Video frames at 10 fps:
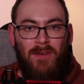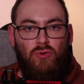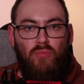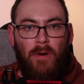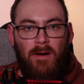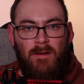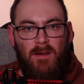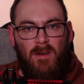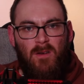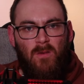duper
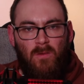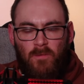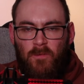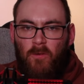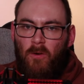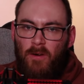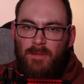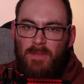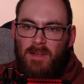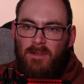und freue
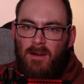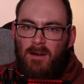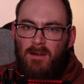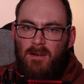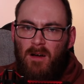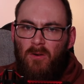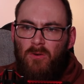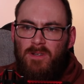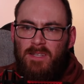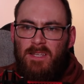mich da auch
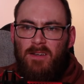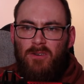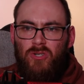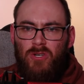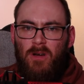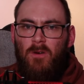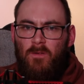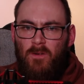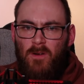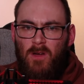tierisch drauf.
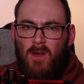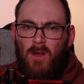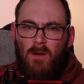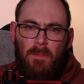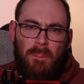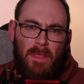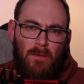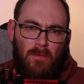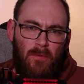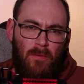
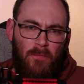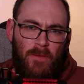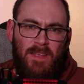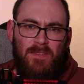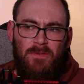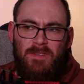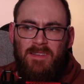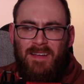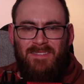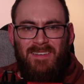Und wenn ich so diese
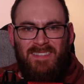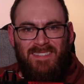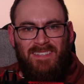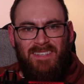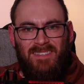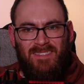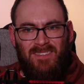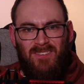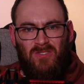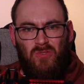ganze Liste jetzt
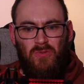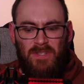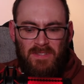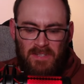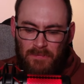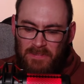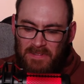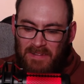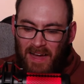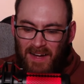durchgesehen habe, das
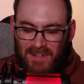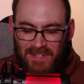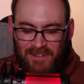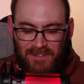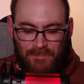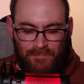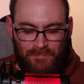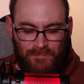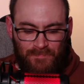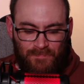sind acht Titel,
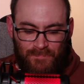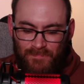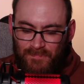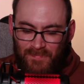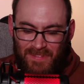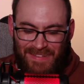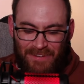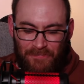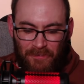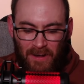dann
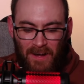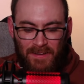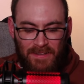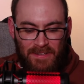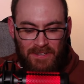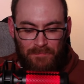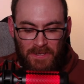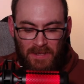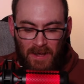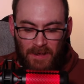frage ich
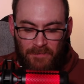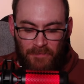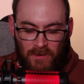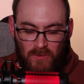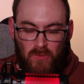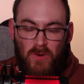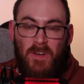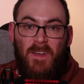mich einfach nur,